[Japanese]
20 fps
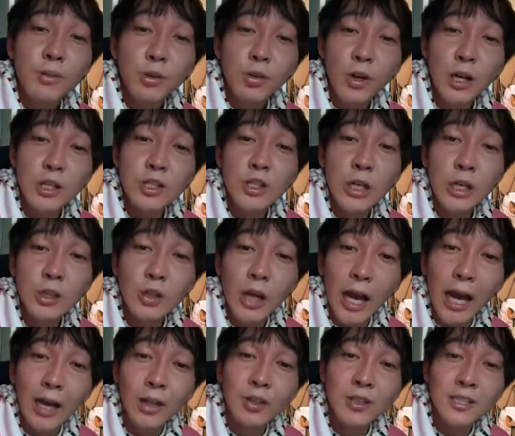これはちゃん
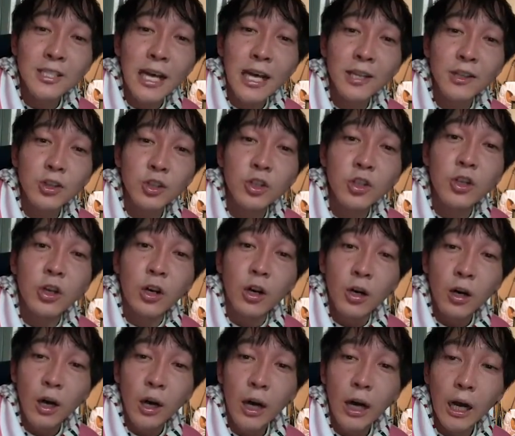とあのさん
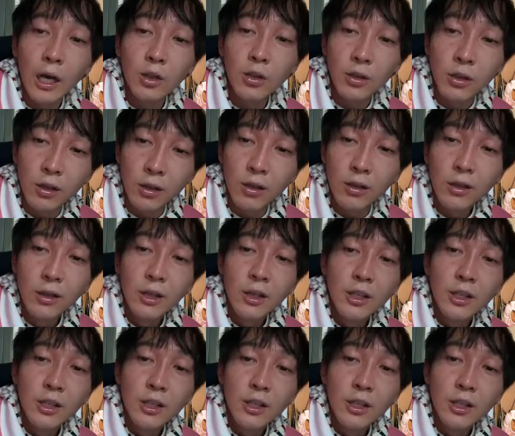の、あの、